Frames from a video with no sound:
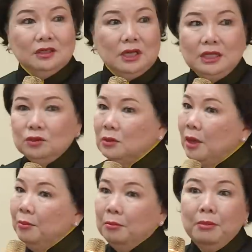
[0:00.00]
cho nên chúng
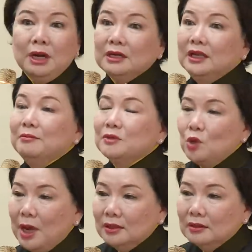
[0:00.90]
ta mất kiểm
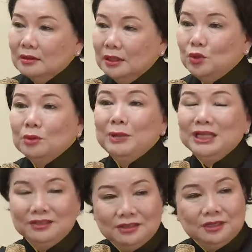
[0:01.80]
soát là chuyện
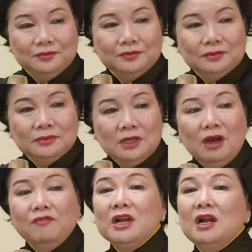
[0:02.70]
bình thường.
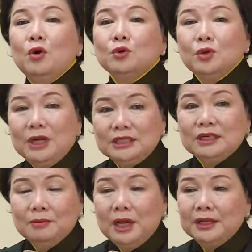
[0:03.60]
Ở phần đầu tôi đã
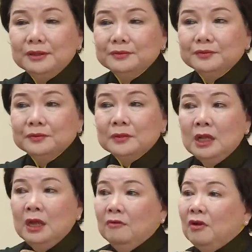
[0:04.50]
trình bày.
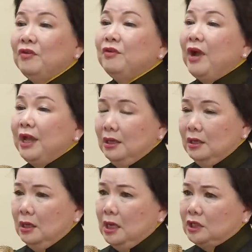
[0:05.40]
Và vì vậy
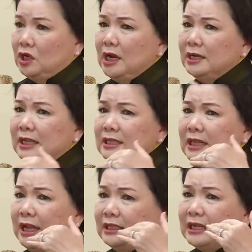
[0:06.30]
cho nên sẽ
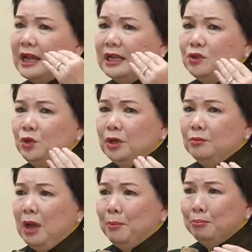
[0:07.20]
xảy ra cái chuyện
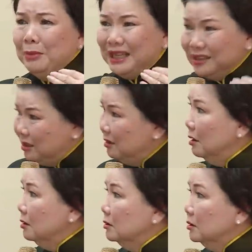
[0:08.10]
mà bình
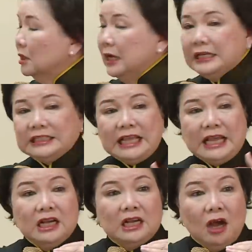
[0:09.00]
thường sẽ
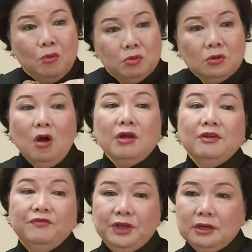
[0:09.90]
không có cái
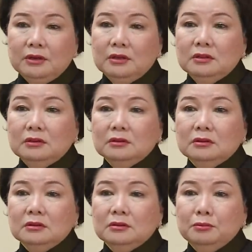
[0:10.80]
việc
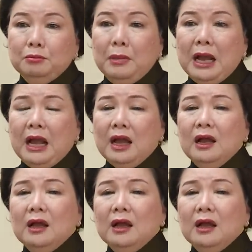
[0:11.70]
mà